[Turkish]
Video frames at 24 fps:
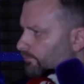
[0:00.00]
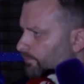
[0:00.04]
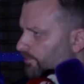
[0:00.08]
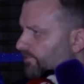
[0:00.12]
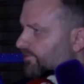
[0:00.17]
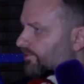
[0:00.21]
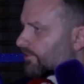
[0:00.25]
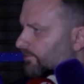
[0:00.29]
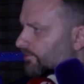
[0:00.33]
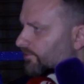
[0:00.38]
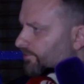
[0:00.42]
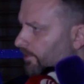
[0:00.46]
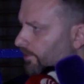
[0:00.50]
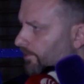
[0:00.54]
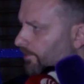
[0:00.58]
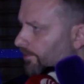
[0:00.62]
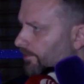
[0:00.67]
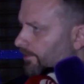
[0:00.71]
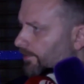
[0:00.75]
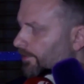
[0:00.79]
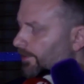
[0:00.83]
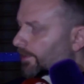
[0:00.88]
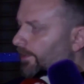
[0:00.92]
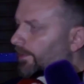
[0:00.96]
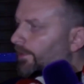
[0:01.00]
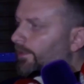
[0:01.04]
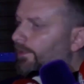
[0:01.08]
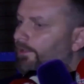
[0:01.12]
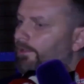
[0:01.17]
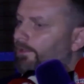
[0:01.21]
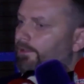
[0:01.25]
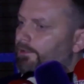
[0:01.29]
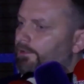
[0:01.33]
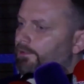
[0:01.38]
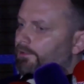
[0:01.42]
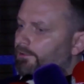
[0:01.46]
Biz kazandık.
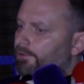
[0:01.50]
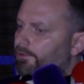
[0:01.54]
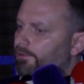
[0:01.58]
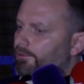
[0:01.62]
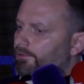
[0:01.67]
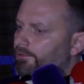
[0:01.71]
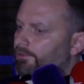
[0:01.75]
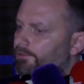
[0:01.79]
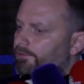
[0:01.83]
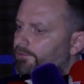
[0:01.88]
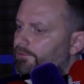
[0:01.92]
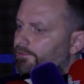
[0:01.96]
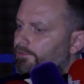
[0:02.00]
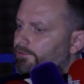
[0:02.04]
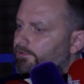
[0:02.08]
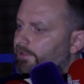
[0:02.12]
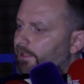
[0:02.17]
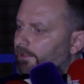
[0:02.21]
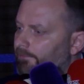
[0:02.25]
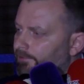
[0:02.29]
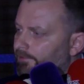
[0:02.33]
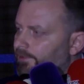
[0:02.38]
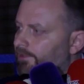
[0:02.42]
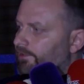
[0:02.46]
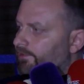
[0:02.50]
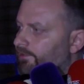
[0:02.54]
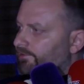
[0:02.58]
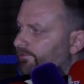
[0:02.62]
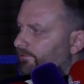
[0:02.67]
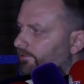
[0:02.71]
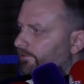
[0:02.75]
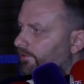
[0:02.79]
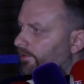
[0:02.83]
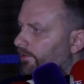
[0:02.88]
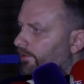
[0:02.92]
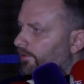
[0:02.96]
Devre
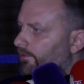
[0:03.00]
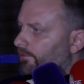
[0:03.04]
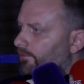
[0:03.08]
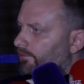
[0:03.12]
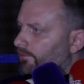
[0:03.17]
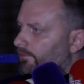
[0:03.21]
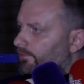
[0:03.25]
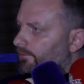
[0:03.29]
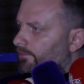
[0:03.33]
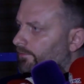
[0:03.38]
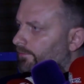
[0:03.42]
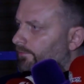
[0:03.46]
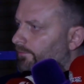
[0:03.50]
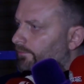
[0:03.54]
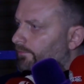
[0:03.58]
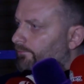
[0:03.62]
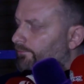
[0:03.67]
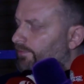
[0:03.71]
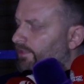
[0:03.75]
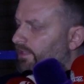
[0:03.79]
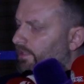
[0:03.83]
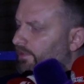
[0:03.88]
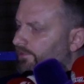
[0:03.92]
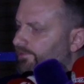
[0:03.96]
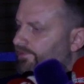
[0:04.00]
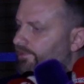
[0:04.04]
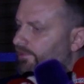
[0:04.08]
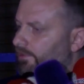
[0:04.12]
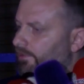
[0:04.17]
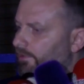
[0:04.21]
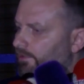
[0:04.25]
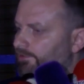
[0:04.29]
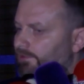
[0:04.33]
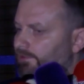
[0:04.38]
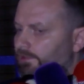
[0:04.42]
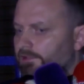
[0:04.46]
arasında
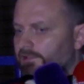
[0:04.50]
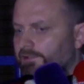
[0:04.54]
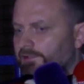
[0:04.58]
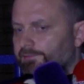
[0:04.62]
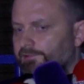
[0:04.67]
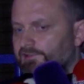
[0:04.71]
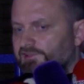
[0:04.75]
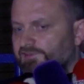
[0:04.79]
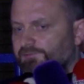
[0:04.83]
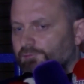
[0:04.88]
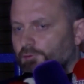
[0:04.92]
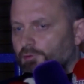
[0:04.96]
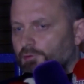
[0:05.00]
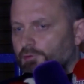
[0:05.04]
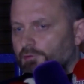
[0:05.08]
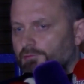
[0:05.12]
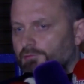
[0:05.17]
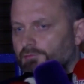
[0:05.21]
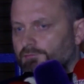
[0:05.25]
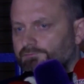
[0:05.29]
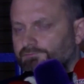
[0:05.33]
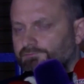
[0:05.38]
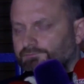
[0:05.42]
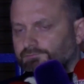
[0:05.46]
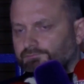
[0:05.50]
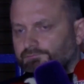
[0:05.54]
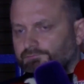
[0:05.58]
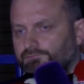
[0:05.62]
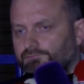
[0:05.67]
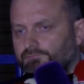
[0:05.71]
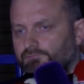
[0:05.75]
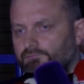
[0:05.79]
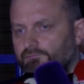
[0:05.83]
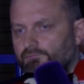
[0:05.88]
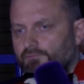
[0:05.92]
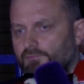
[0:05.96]
birazcık Adana Demirspor'un
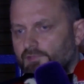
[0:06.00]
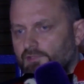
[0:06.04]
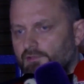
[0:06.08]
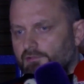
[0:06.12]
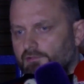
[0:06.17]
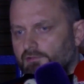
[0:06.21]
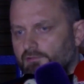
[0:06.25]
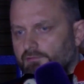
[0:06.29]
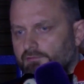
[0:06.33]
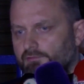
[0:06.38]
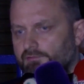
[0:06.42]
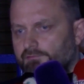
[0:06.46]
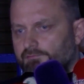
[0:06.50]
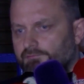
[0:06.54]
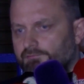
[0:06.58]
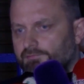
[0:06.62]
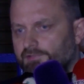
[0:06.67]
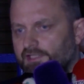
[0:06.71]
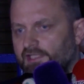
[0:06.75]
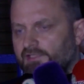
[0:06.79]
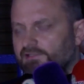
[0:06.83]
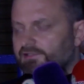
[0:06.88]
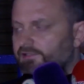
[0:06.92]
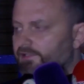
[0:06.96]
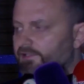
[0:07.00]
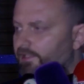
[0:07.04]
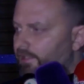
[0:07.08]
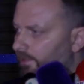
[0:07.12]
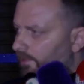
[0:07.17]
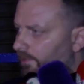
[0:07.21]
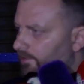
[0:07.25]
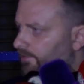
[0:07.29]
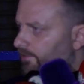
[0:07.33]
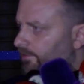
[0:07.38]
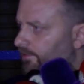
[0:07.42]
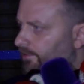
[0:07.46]
teknik
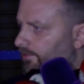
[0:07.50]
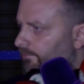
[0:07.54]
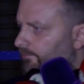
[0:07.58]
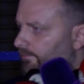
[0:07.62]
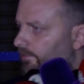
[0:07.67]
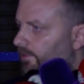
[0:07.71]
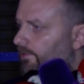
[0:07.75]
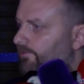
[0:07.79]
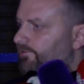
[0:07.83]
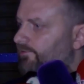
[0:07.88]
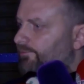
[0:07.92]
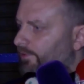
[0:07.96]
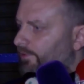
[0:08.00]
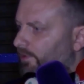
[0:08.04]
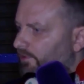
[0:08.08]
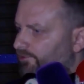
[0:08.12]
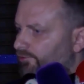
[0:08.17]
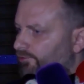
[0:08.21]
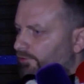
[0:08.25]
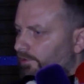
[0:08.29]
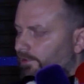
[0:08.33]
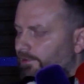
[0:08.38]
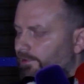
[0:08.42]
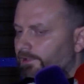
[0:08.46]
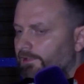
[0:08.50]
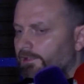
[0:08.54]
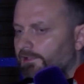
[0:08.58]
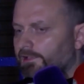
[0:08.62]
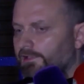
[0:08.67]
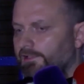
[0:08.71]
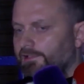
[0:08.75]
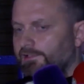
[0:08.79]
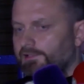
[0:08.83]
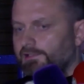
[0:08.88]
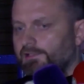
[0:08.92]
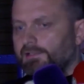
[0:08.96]
heyeti diyeyim bazı
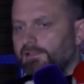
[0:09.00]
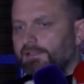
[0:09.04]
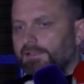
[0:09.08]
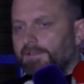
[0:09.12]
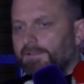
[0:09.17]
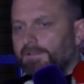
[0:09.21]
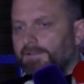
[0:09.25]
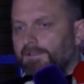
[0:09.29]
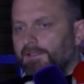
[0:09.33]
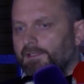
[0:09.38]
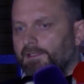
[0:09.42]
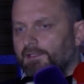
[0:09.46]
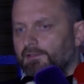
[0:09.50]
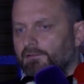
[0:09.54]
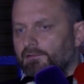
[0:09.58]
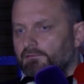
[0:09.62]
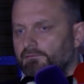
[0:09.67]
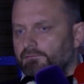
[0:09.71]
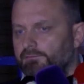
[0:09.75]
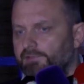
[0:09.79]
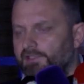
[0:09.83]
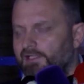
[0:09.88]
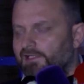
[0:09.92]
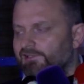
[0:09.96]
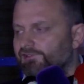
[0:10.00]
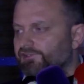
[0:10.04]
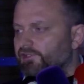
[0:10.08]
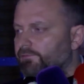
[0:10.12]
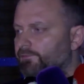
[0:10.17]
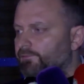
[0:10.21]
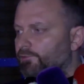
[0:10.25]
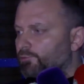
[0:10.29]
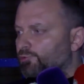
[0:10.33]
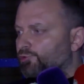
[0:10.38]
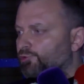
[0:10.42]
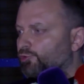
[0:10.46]
personelleriyle ilgili
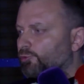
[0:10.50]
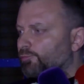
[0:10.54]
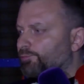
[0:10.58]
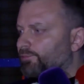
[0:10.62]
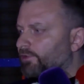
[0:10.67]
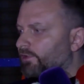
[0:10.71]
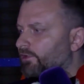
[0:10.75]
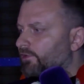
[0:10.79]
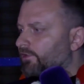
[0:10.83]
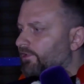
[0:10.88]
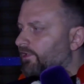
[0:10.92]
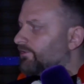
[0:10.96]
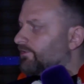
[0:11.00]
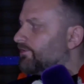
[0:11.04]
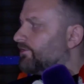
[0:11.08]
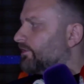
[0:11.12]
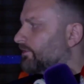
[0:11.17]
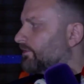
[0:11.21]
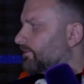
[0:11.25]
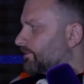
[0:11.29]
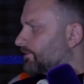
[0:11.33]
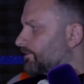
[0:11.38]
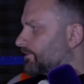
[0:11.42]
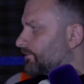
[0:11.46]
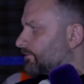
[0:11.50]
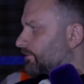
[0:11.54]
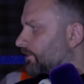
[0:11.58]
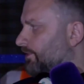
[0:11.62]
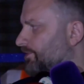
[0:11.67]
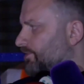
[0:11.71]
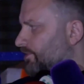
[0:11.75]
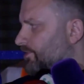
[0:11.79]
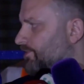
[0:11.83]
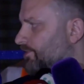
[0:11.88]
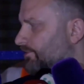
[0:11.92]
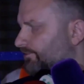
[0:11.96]
birazcık bir usluplarını yadırgadık
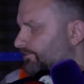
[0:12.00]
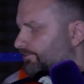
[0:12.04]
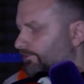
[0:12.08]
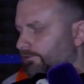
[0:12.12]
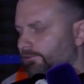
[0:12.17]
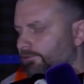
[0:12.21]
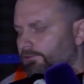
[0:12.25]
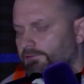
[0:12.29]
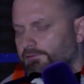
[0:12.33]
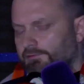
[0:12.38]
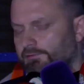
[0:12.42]
açıkçası.